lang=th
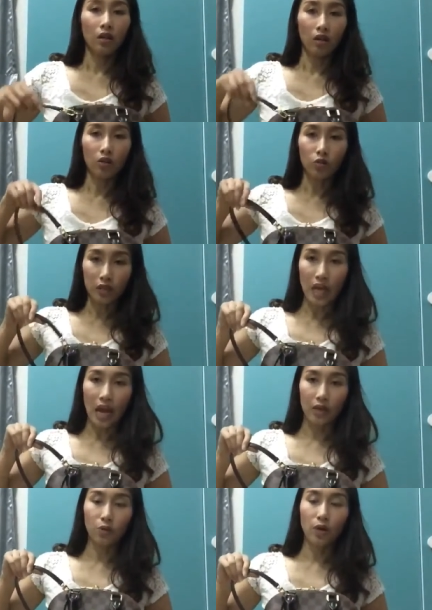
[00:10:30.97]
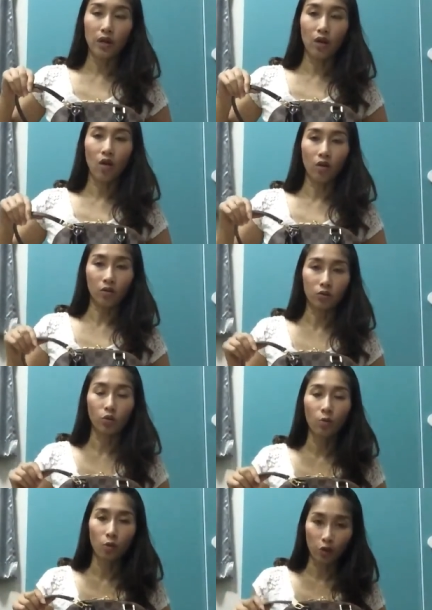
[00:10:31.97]
แล้วก็ตรงสายด้วยของ
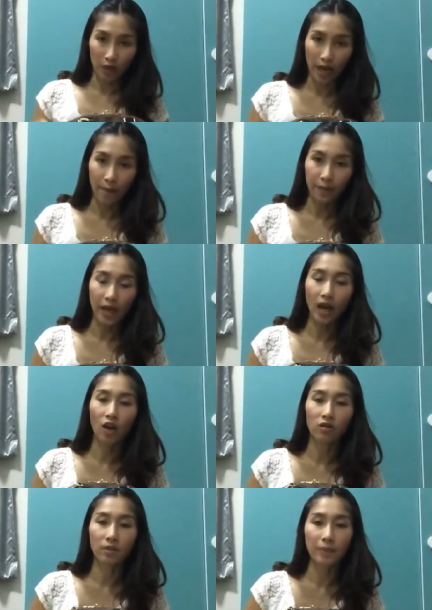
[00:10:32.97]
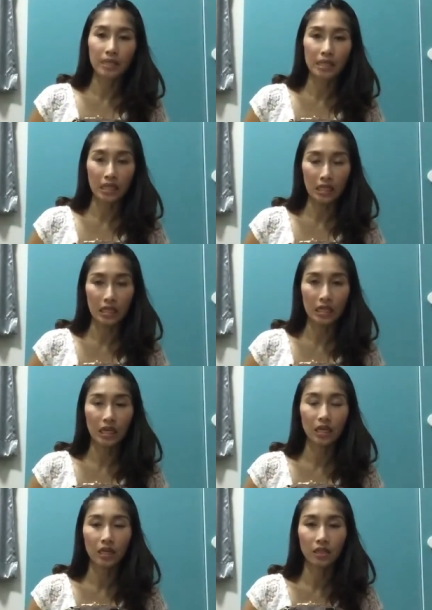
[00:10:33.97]
ตัวโมโนแกรมเนี่ยเขาจะเป็นสี
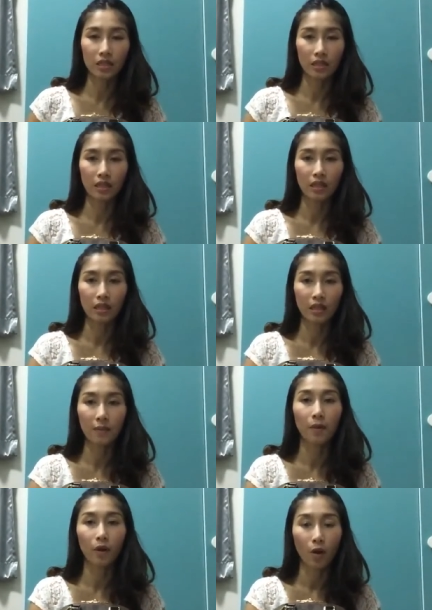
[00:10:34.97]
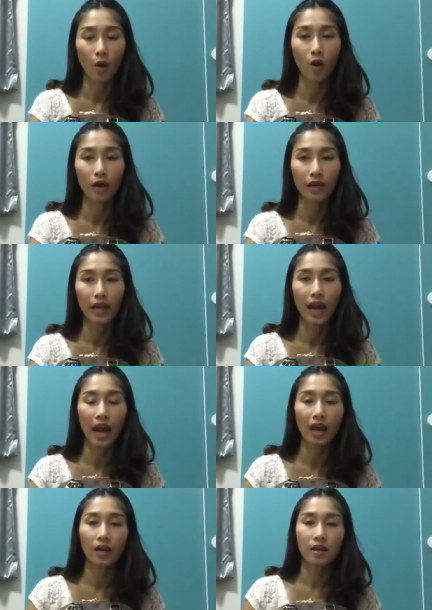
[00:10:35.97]
สีครีมอ่อนๆนะ
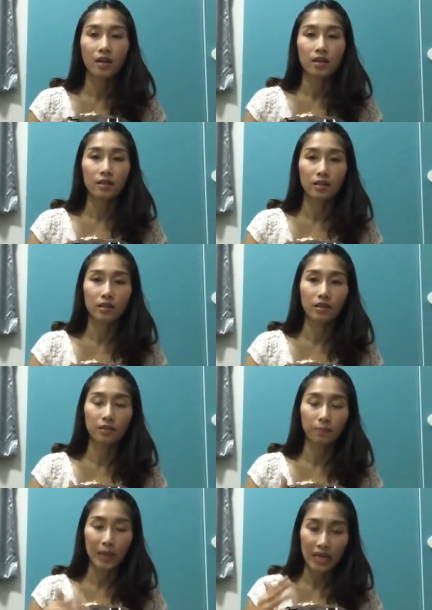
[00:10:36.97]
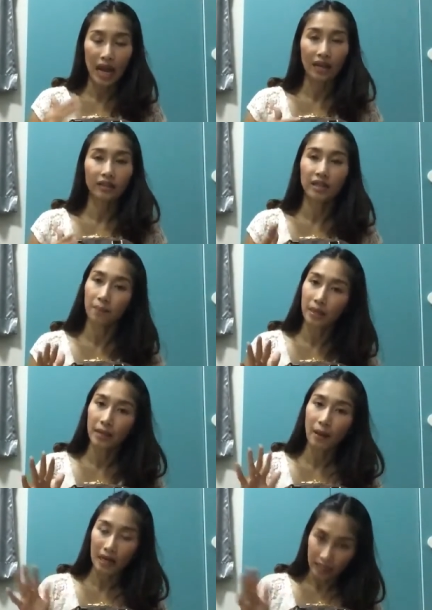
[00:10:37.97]
คะซึ่งเป็นหนังที่ยังไม่
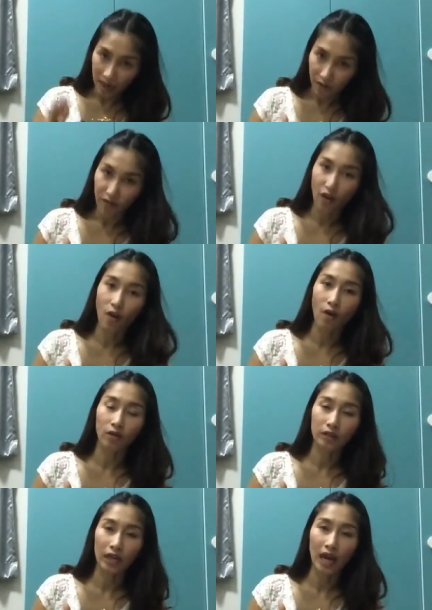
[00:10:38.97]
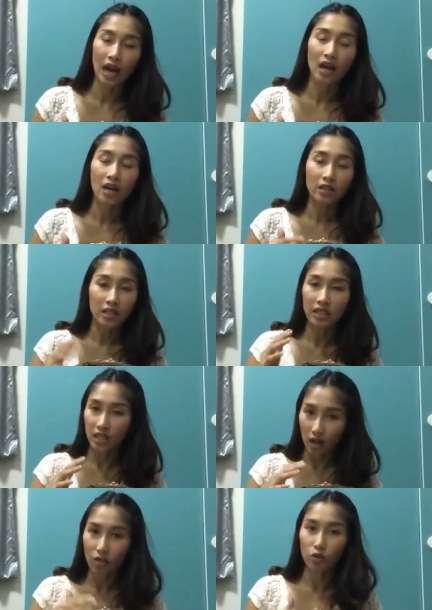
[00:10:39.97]
ได้ผ่านการฟอกนะคะจ
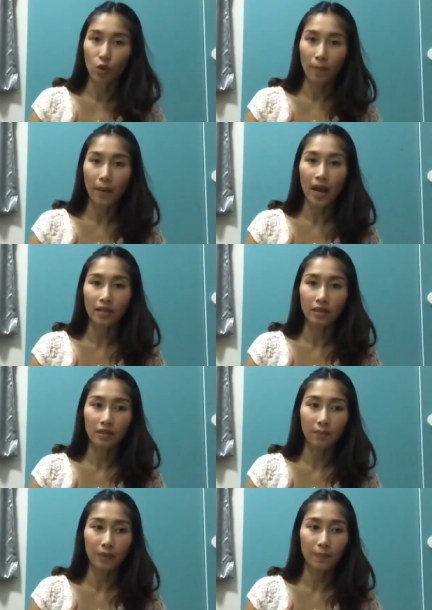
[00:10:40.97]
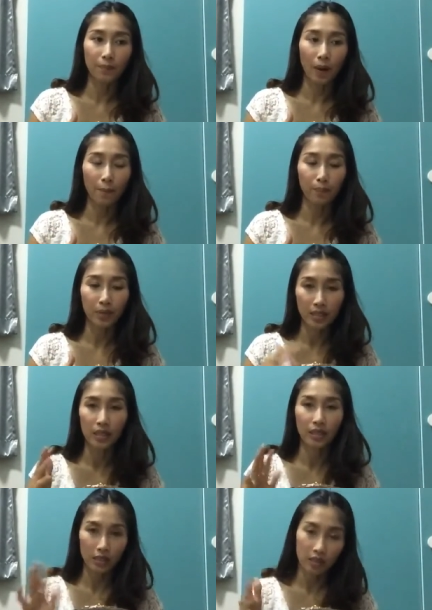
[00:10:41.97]
ริงๆก็สวยมากจริงๆเป็นแบบเป็น
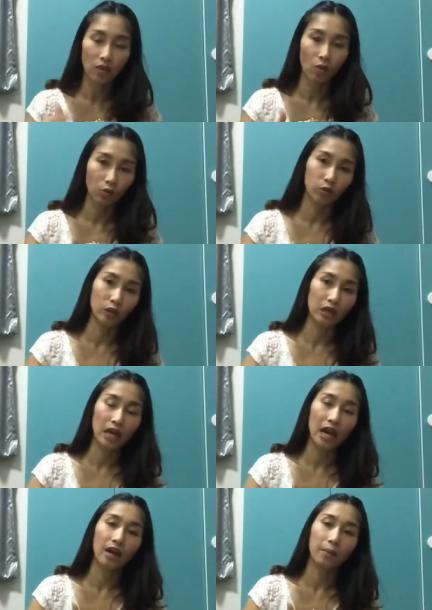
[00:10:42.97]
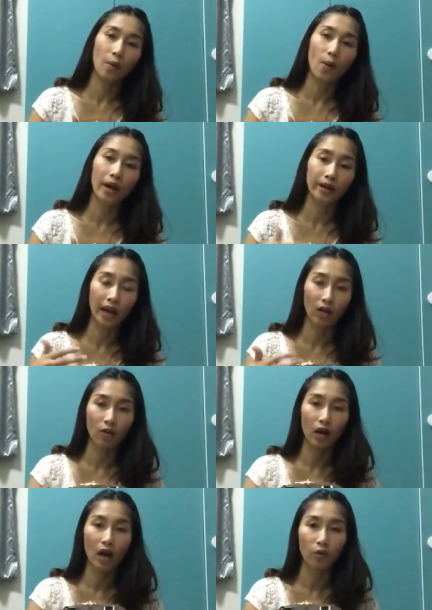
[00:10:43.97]
ซิกเนเจอร์ของหลุยส์เลยแหละเพราะว่าหนังข
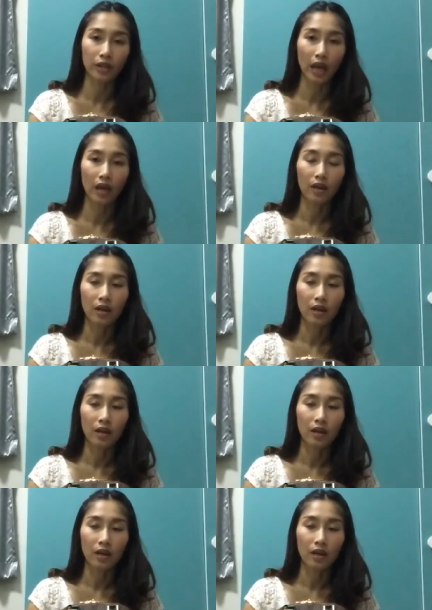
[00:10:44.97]
องเขาเนี่ย